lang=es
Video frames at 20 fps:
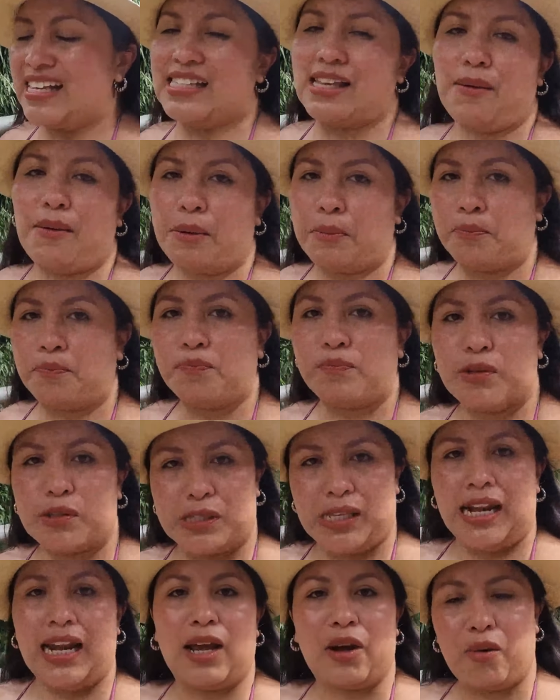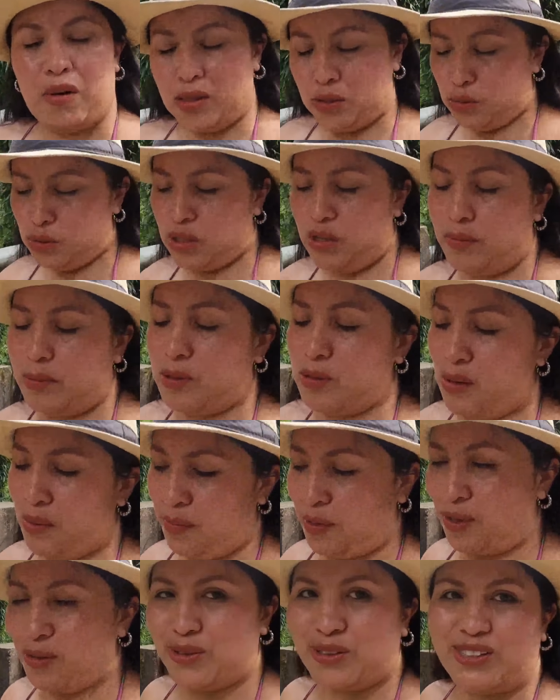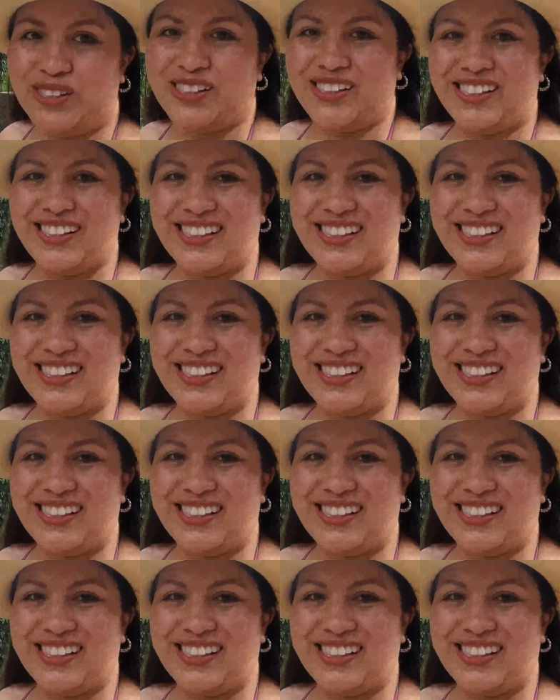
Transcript: saben, Postaleco a su servicio amigos.